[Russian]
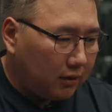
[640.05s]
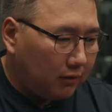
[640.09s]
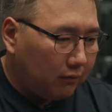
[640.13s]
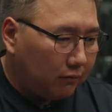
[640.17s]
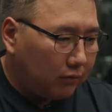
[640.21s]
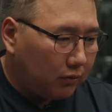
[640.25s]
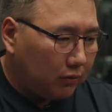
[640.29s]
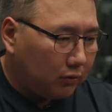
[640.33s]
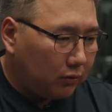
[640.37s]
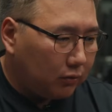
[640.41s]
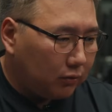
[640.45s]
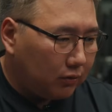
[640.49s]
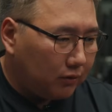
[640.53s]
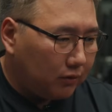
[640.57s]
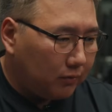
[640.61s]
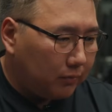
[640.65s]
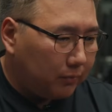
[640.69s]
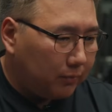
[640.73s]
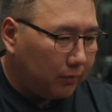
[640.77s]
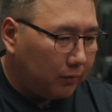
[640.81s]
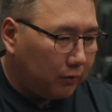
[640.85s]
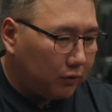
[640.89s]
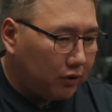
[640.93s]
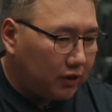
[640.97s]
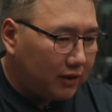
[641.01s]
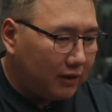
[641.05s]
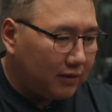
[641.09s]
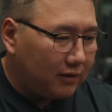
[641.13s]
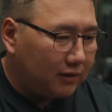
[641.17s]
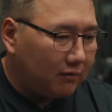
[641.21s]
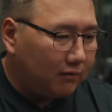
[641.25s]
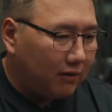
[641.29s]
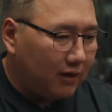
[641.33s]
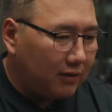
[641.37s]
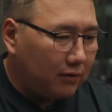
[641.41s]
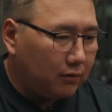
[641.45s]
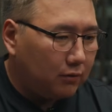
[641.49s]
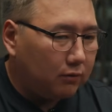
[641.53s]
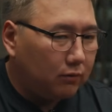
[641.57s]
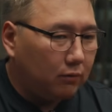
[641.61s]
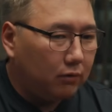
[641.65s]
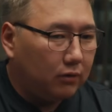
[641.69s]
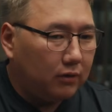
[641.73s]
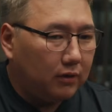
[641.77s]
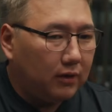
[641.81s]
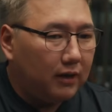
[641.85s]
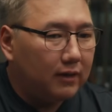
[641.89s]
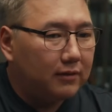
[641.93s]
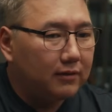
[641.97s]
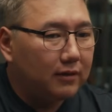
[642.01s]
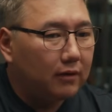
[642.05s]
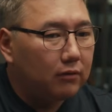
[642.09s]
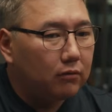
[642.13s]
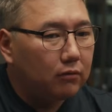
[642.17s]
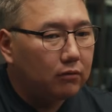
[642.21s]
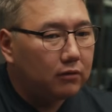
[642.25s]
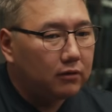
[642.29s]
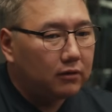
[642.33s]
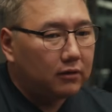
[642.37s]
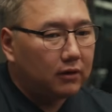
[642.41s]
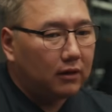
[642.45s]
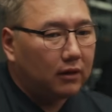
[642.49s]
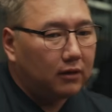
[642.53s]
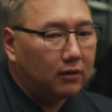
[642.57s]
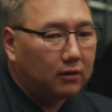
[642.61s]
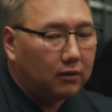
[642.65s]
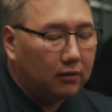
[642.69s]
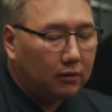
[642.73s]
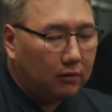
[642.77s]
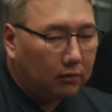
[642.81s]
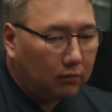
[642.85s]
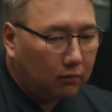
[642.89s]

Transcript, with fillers: вот тут получается два слоя, да, с одной стороны,